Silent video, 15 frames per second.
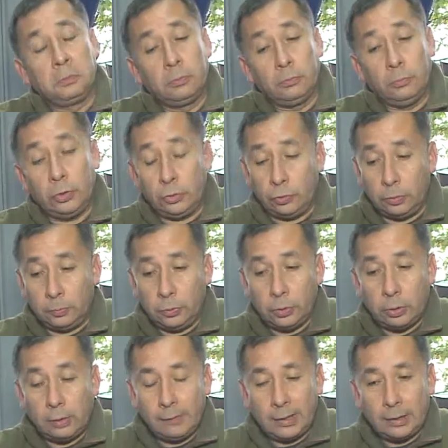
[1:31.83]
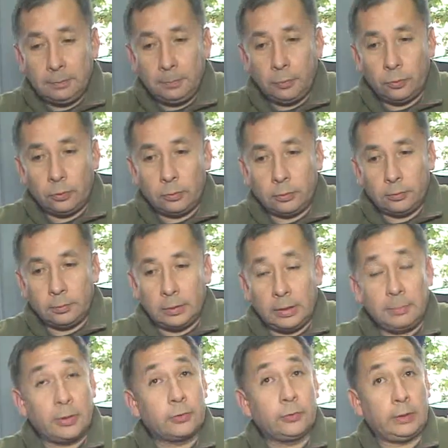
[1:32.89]
Bueno, yo puedo hablar por el
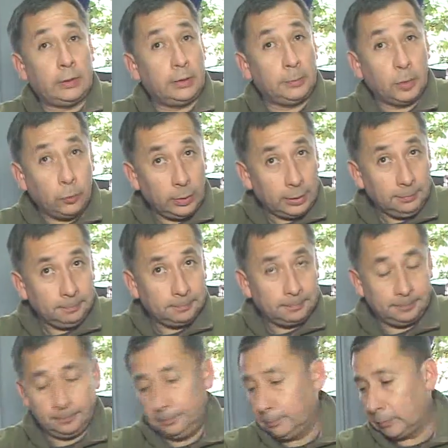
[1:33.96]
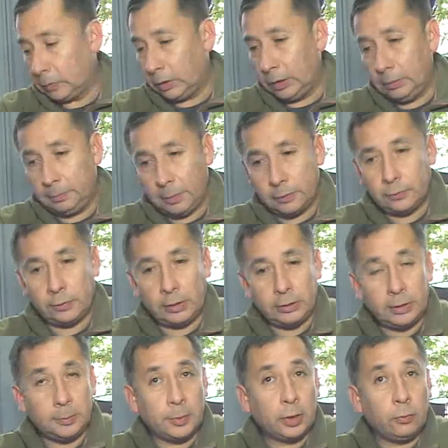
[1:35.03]
personal de mi escuela. El personal
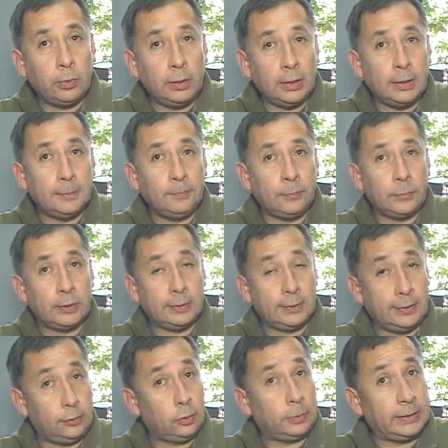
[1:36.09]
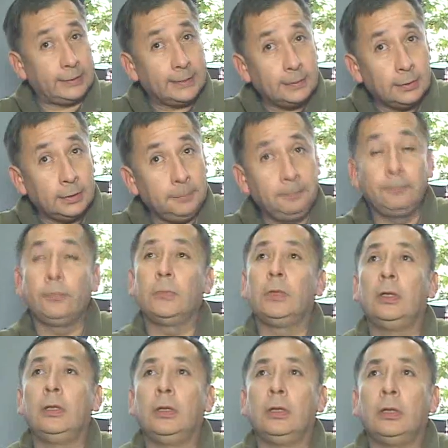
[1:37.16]
de mi escuela se hizo presente,
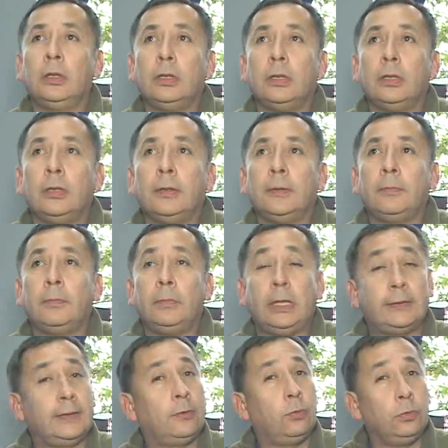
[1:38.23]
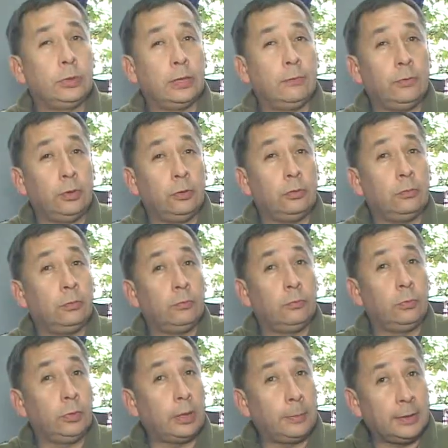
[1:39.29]
eh, las excusas fueron
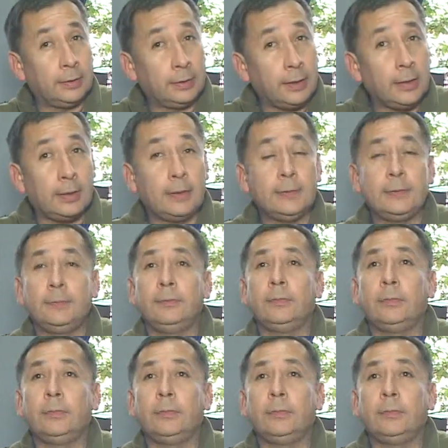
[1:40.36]
fundamentadas,